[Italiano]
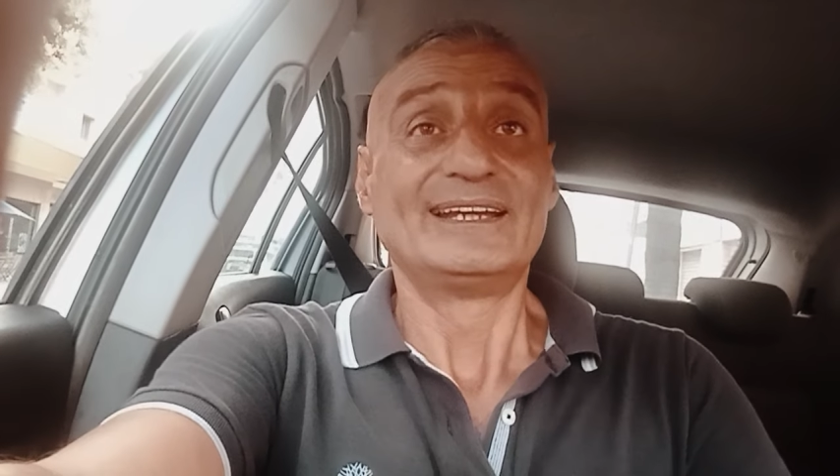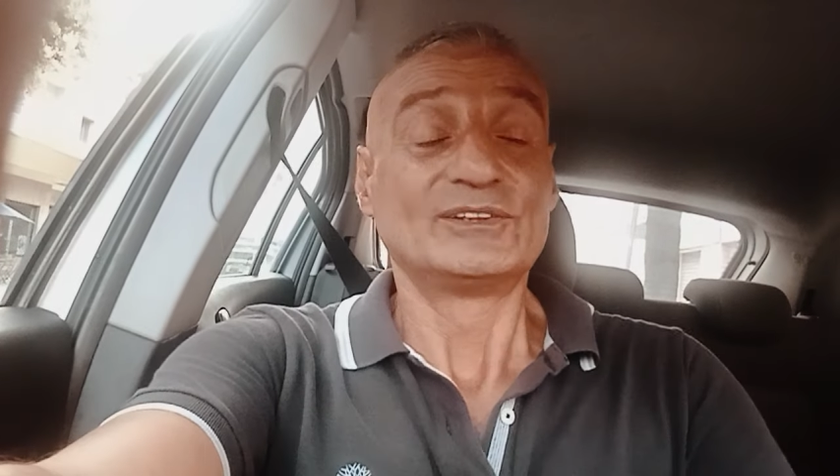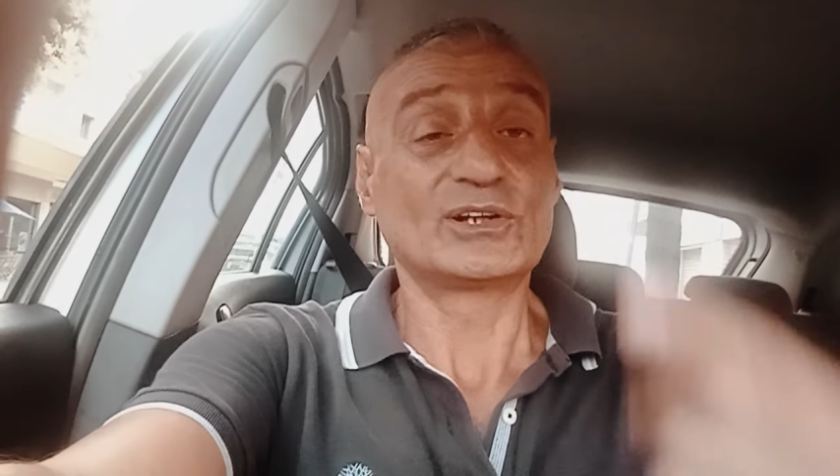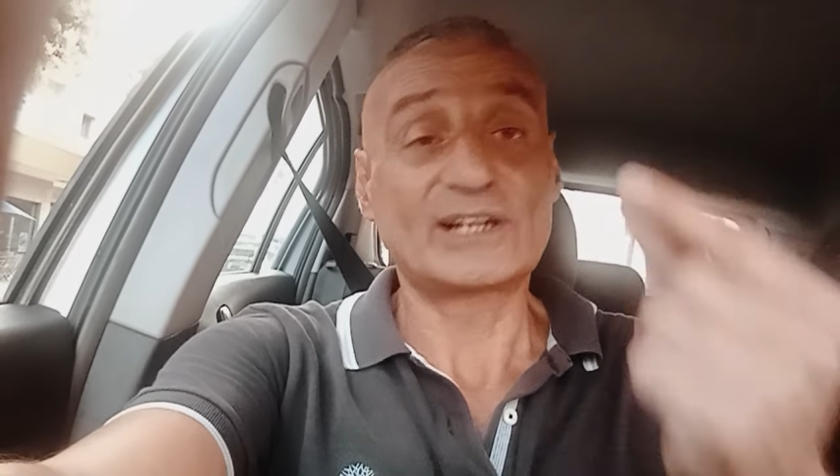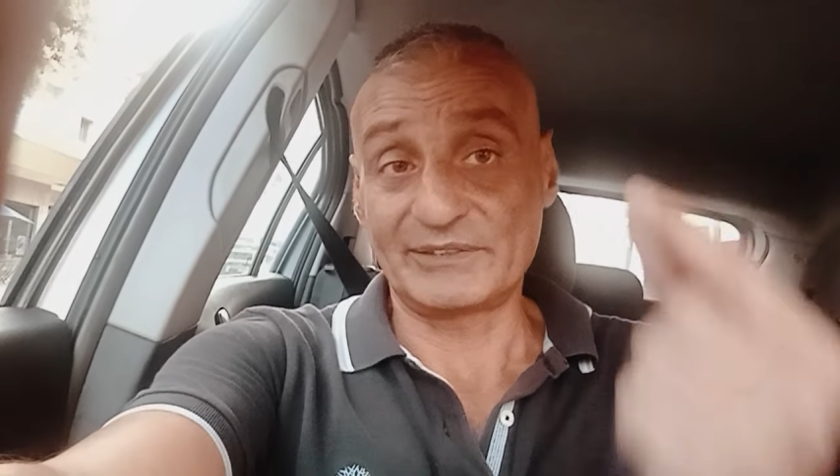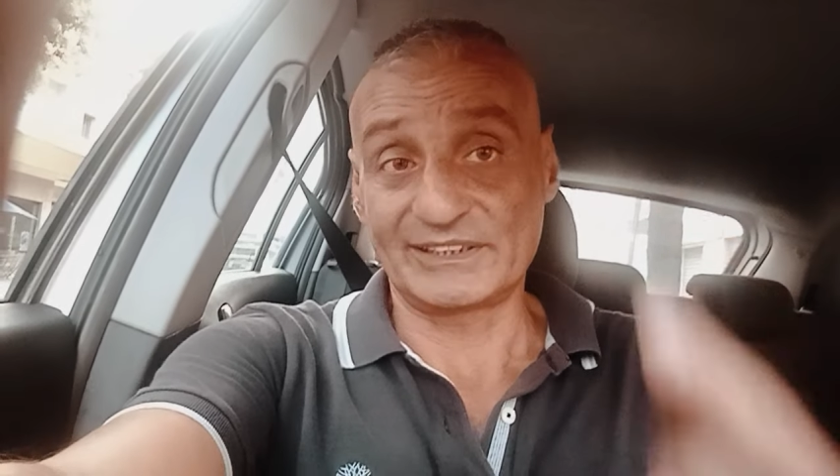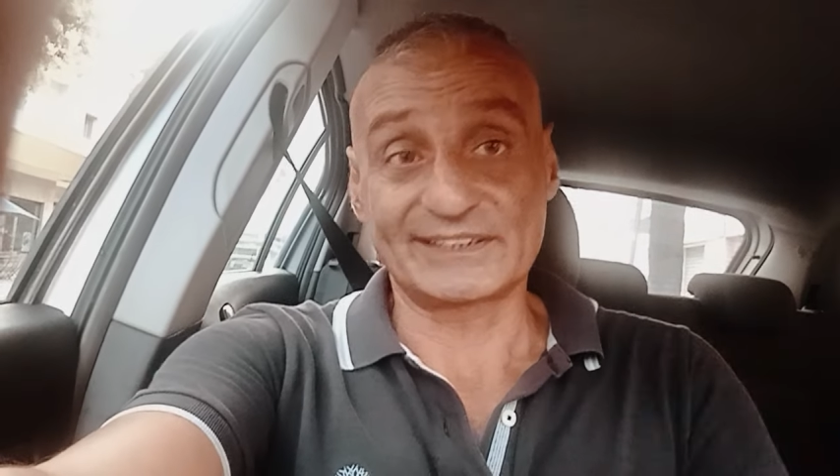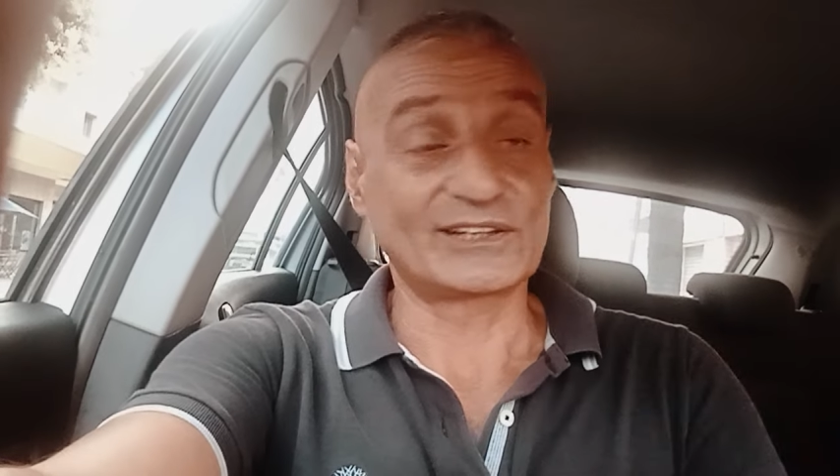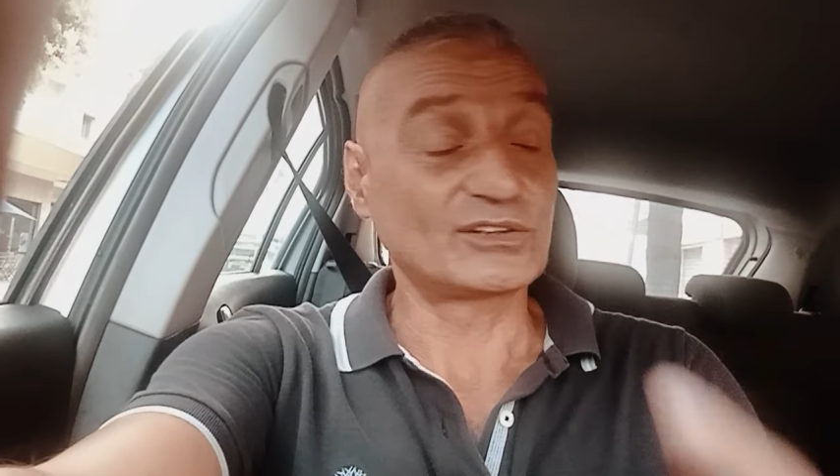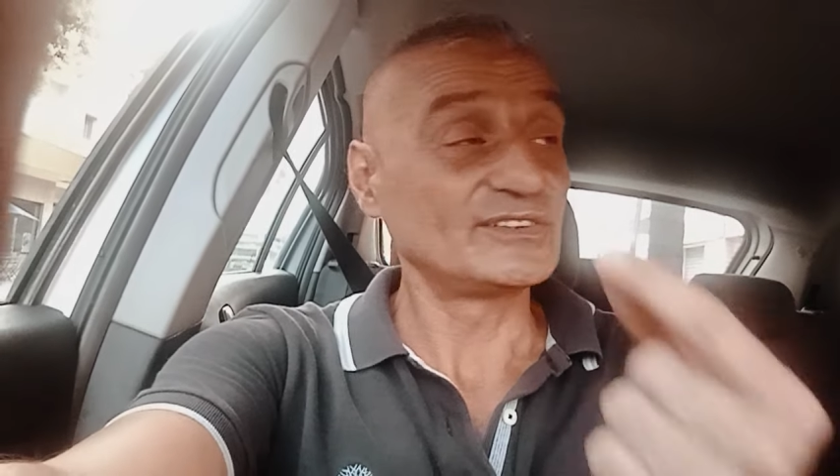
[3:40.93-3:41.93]
non capite
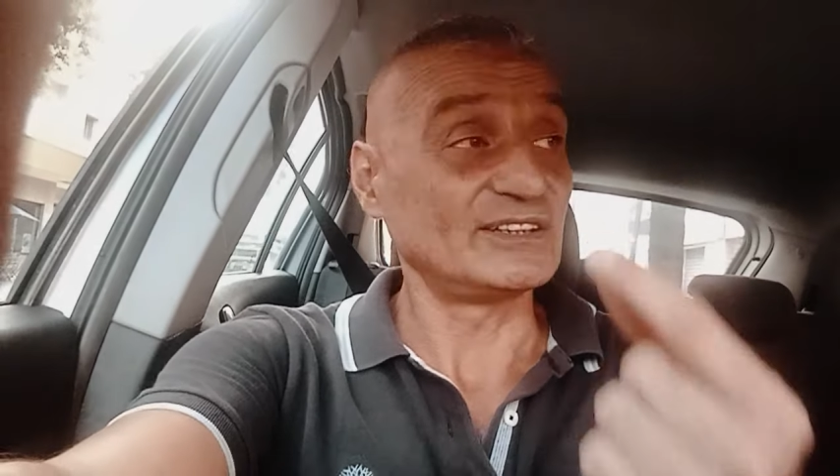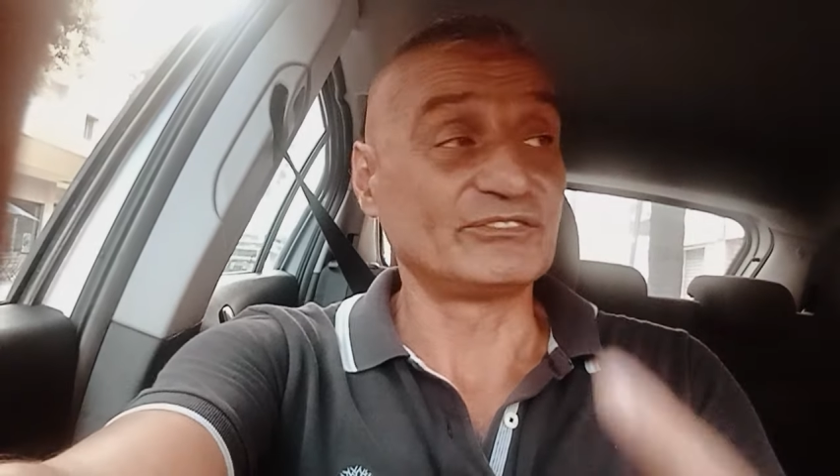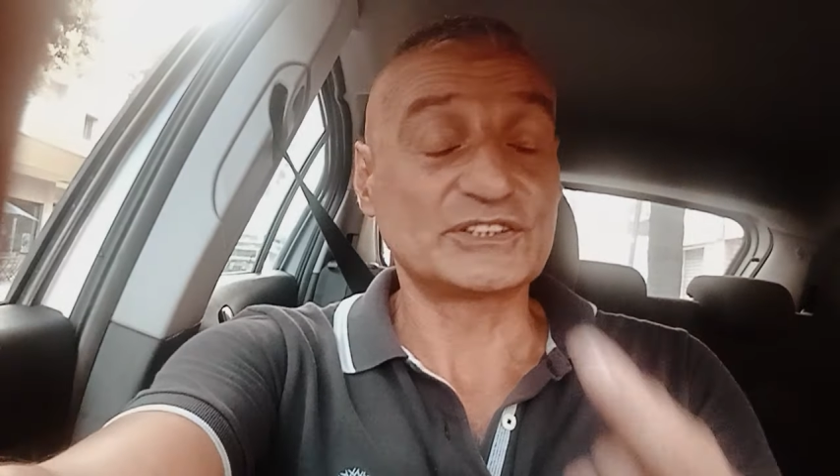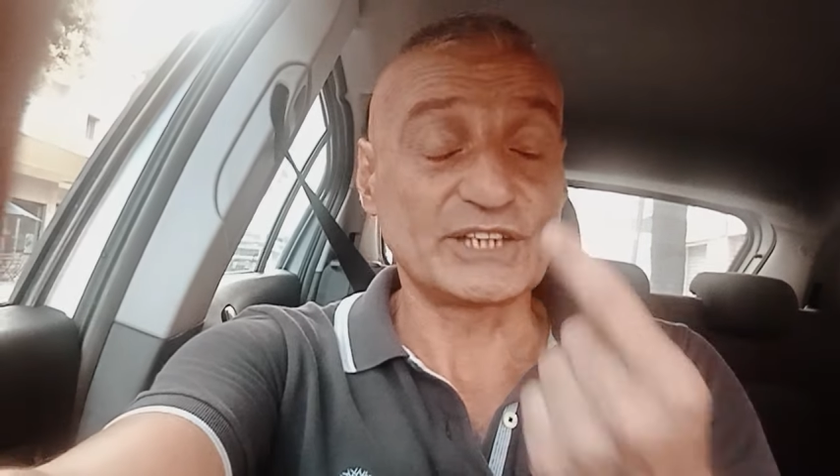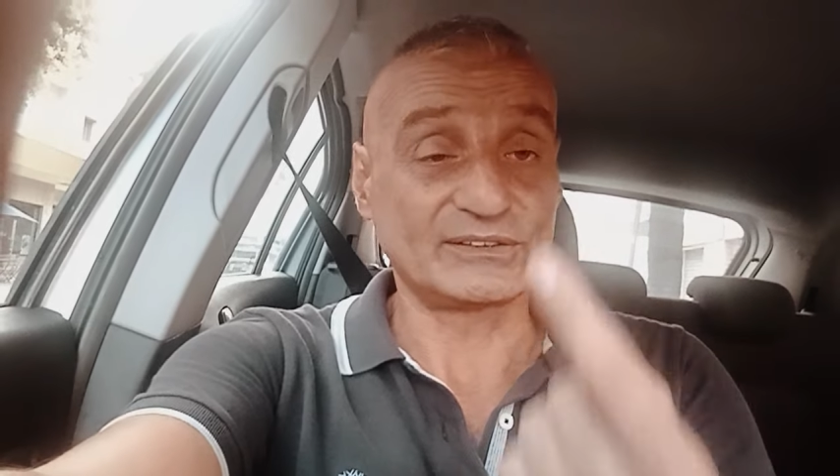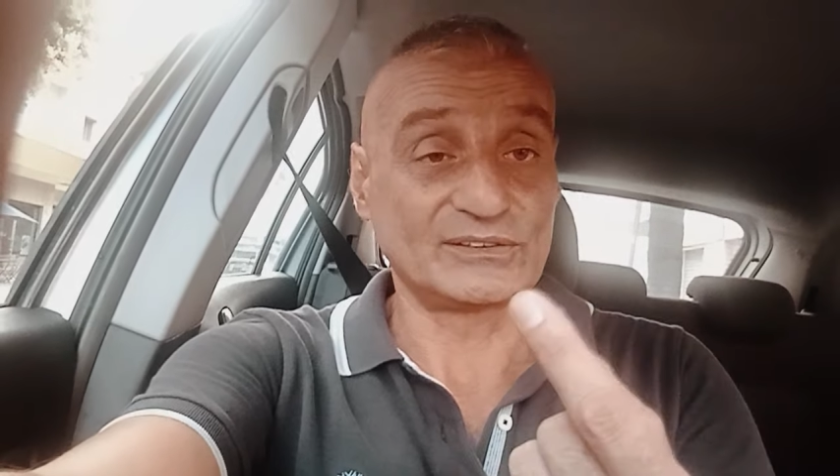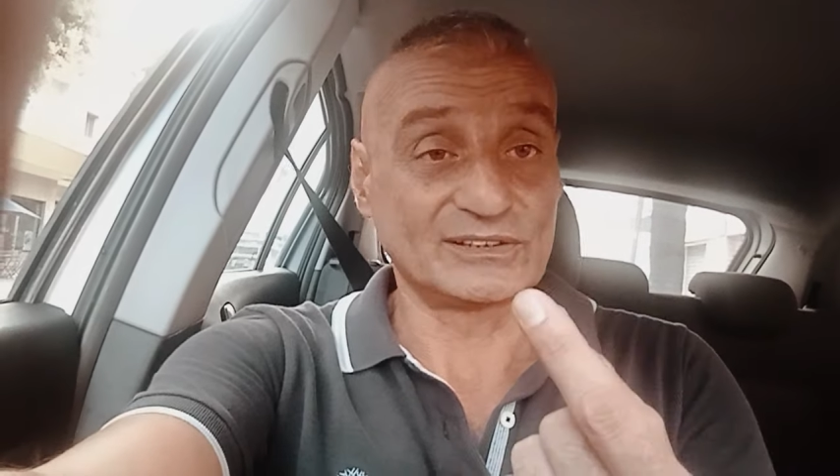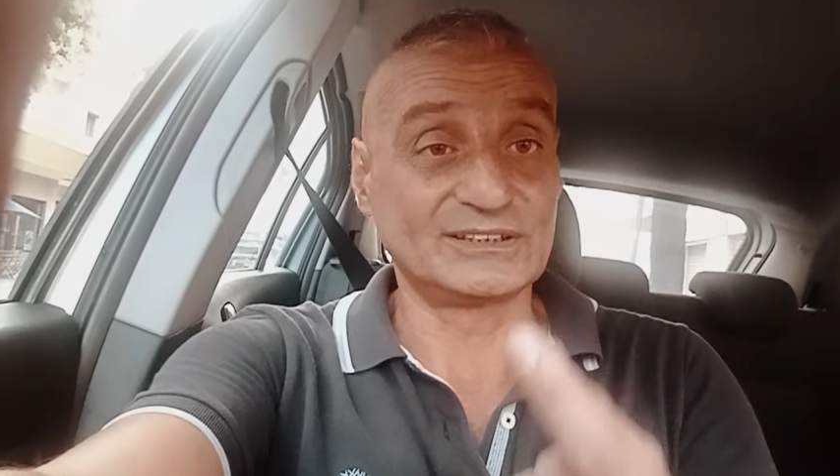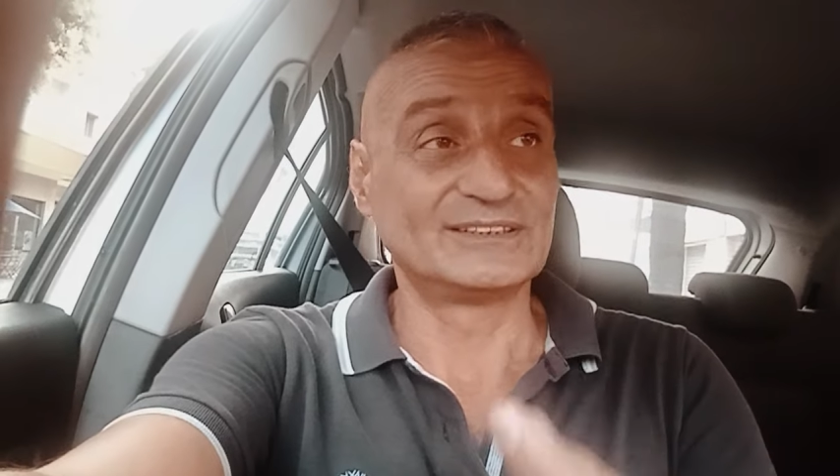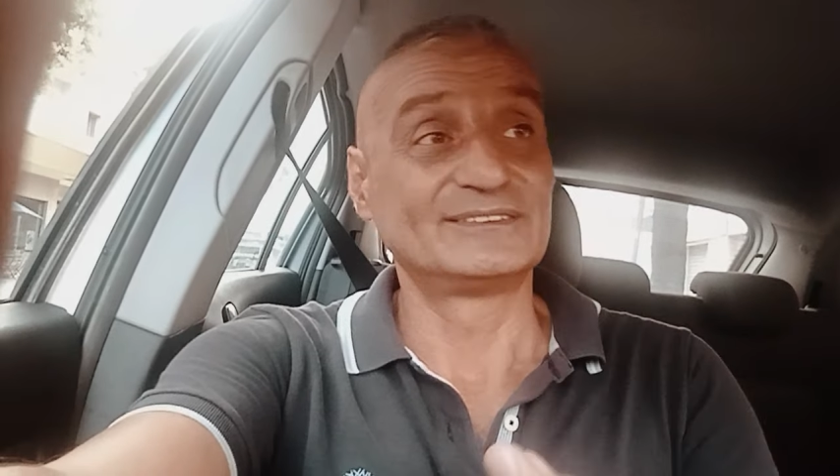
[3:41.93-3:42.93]
che così facendo